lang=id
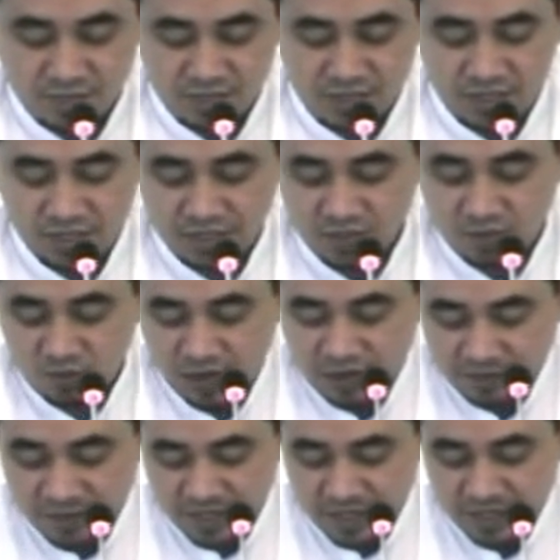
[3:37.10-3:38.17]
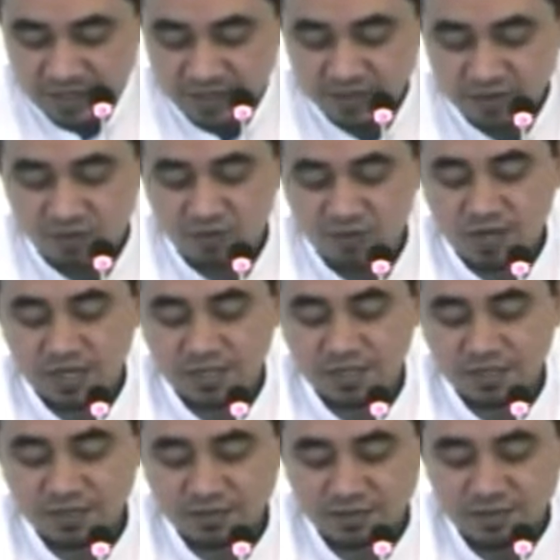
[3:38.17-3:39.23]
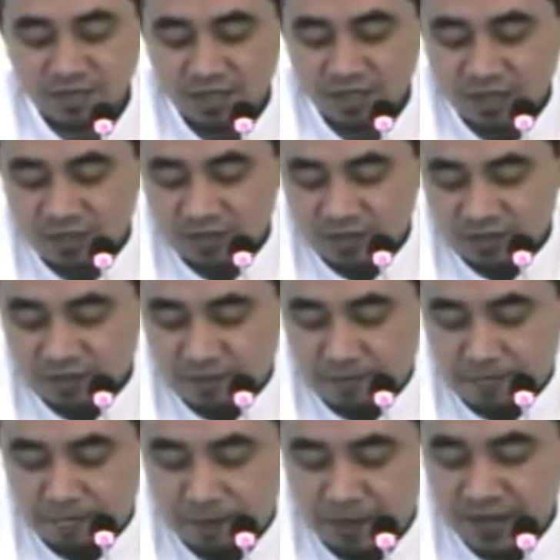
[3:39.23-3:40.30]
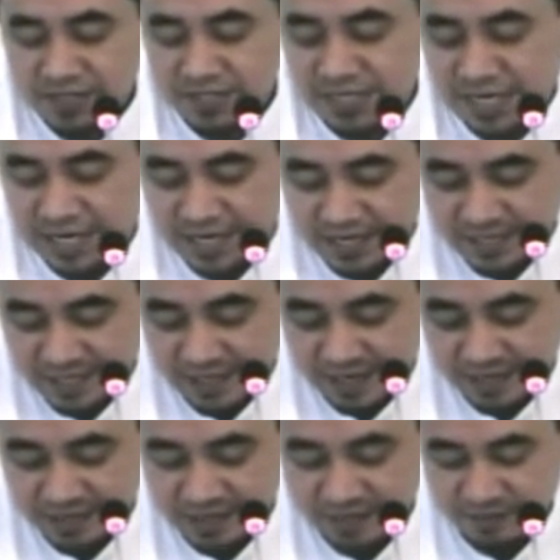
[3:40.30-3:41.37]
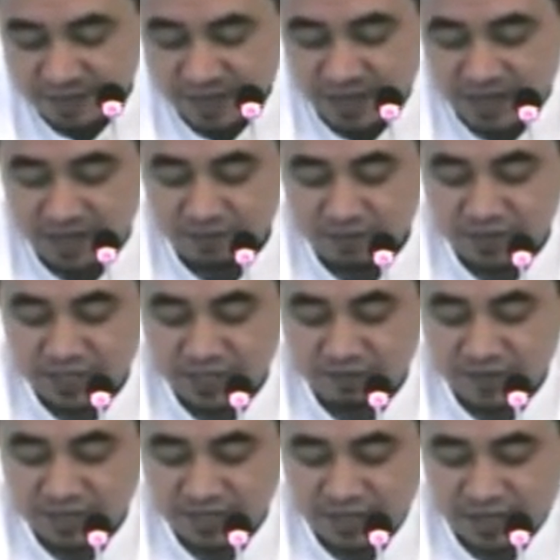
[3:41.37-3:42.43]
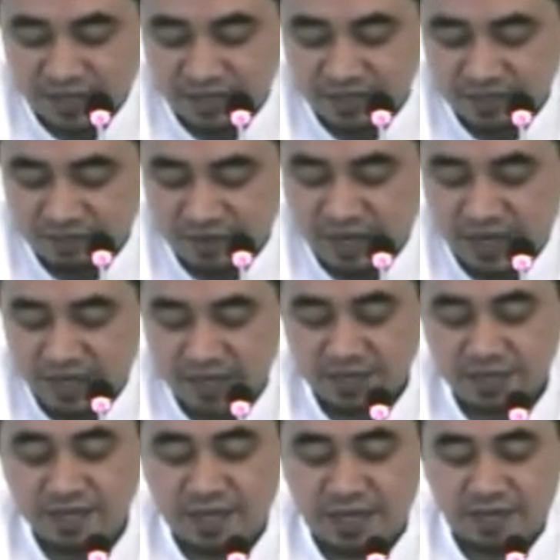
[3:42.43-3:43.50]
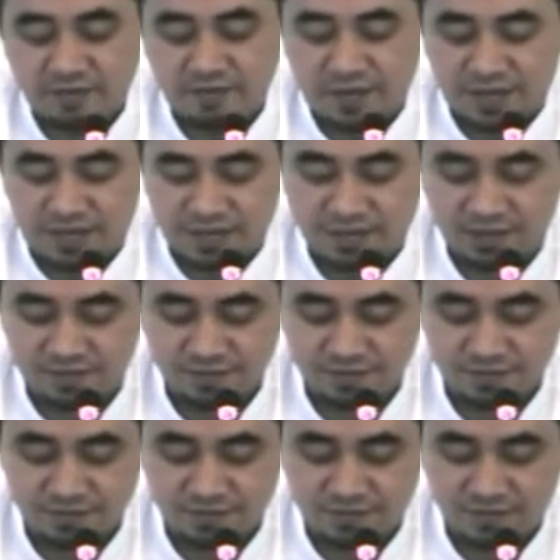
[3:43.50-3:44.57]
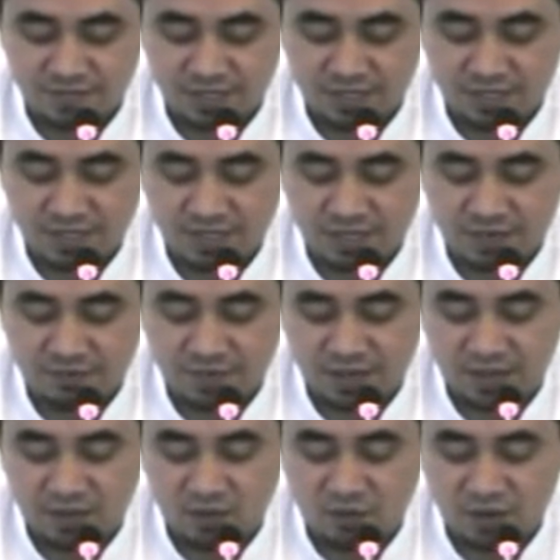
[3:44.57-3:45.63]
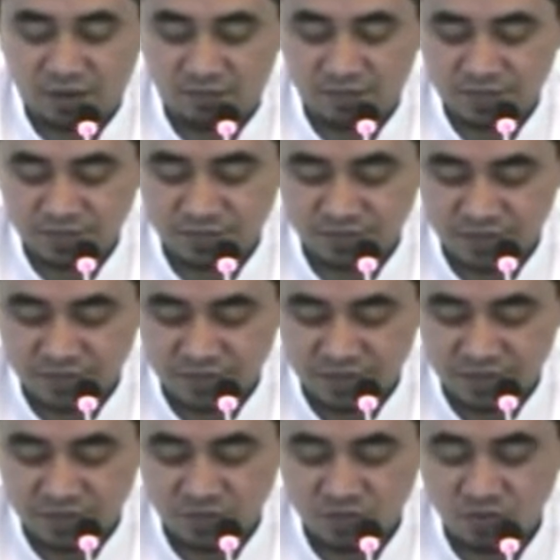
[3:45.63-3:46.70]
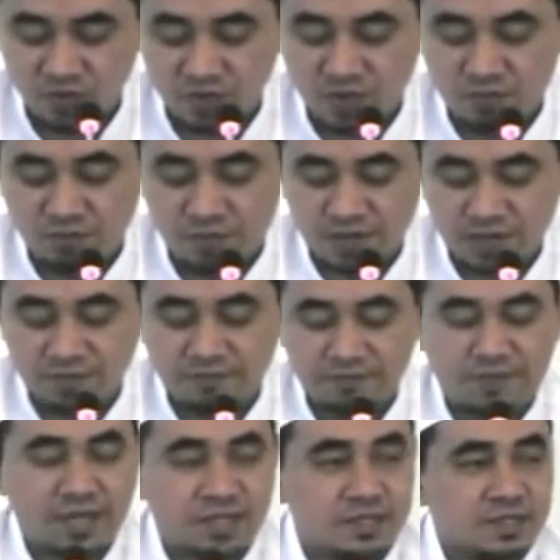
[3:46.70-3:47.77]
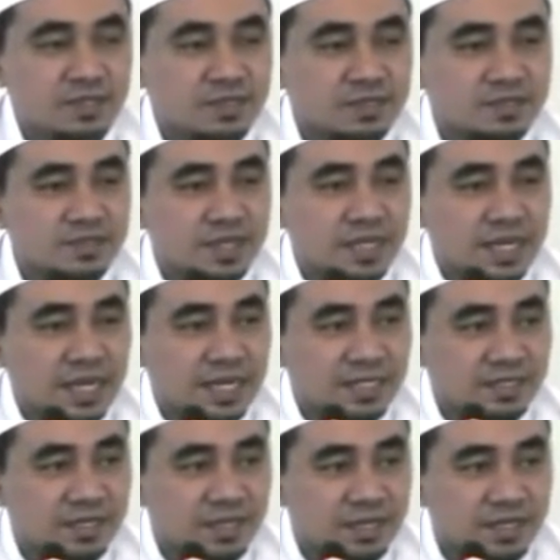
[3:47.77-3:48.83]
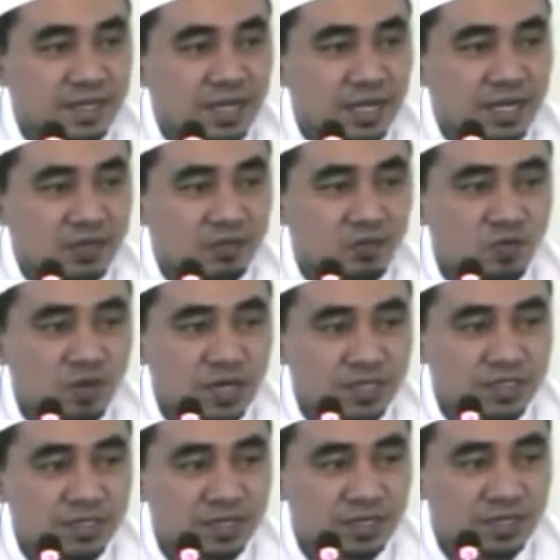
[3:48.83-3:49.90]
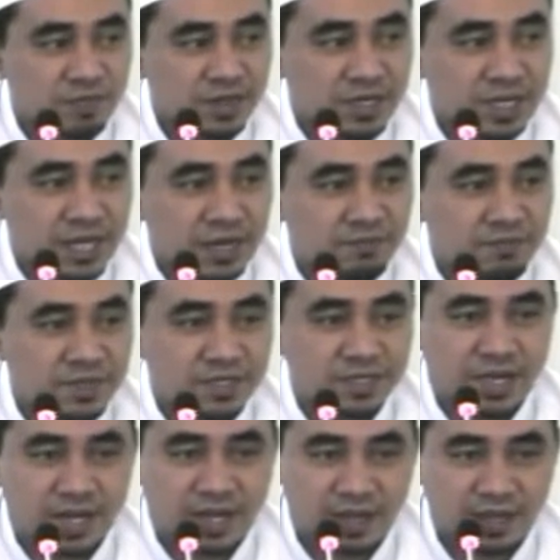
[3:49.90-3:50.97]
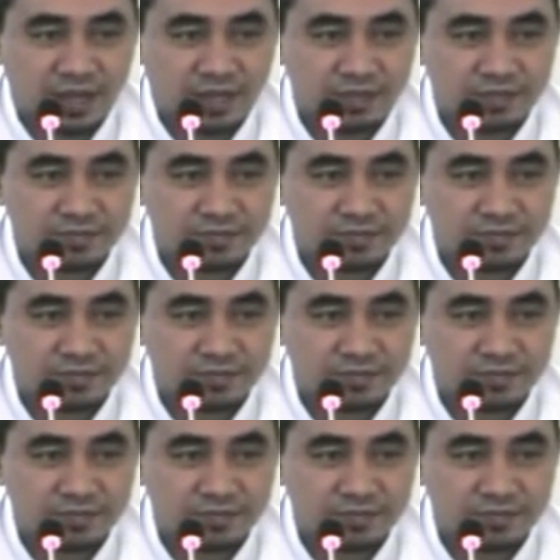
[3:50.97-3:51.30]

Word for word: nah ini ulama ini orang nang Bila sarannya kata dipakai, pendapatnya kata dipakai, dia akan marah. Nah, maka ulama seperti itu menempati tingkatan yang kedua daripada api neraka.